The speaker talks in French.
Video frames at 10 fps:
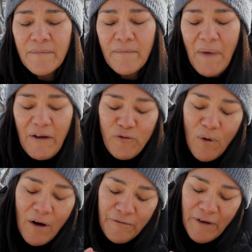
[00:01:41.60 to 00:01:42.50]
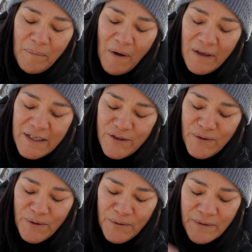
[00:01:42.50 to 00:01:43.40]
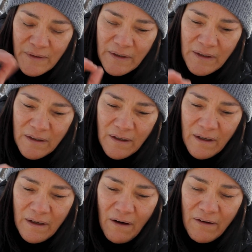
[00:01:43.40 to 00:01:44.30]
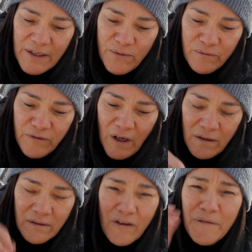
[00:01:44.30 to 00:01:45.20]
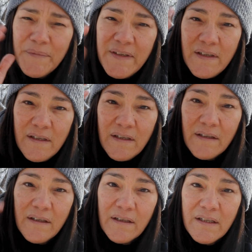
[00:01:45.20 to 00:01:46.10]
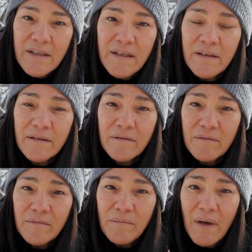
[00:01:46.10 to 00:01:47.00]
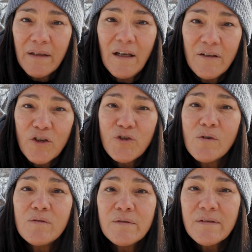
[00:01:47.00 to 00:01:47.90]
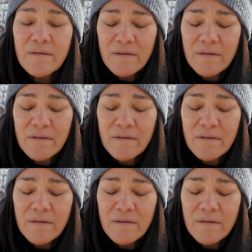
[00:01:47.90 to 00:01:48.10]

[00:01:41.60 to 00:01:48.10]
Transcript: Parfois en fermant les yeux, en les ouvrant, comme s'il était guidé par quelque chose.